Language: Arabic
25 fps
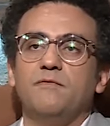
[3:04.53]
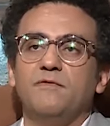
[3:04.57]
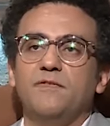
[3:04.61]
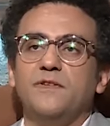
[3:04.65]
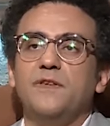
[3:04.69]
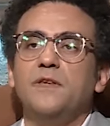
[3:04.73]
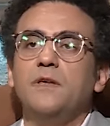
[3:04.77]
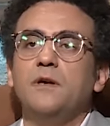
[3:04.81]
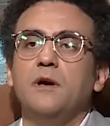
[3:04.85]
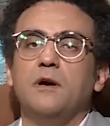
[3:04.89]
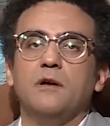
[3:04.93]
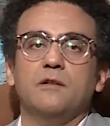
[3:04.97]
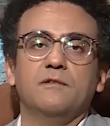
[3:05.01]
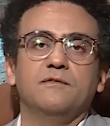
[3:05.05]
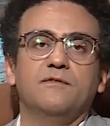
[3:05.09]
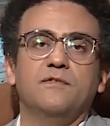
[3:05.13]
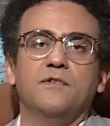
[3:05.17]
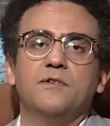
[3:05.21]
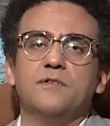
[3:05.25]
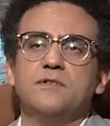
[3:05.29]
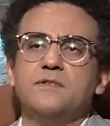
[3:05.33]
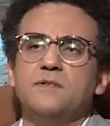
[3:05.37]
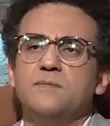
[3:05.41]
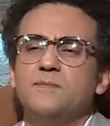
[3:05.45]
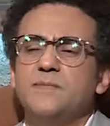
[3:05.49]
فيه
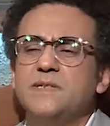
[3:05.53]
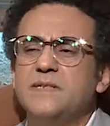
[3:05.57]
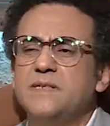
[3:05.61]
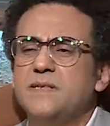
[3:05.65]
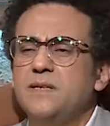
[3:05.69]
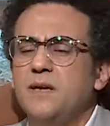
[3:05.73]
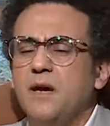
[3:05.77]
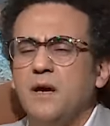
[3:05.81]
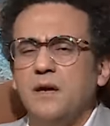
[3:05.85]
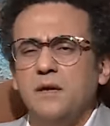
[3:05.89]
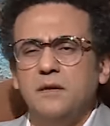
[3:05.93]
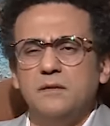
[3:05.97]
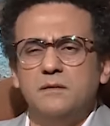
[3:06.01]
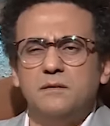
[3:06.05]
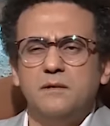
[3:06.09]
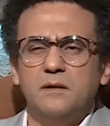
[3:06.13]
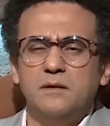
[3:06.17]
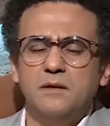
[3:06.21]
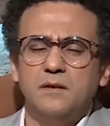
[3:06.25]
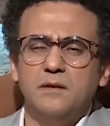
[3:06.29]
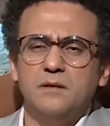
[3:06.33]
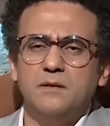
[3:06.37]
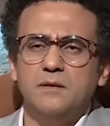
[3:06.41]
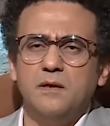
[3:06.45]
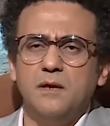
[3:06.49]
الفاظ بذيئه جدا
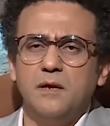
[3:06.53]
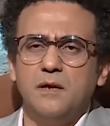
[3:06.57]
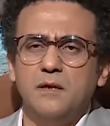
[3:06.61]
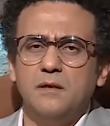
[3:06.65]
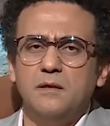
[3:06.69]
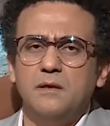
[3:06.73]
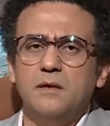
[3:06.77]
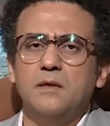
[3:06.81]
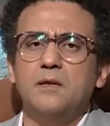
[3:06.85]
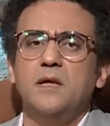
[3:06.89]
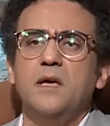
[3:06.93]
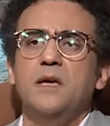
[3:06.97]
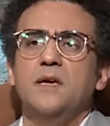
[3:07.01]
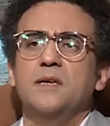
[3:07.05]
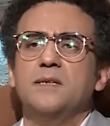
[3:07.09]
جدا جدا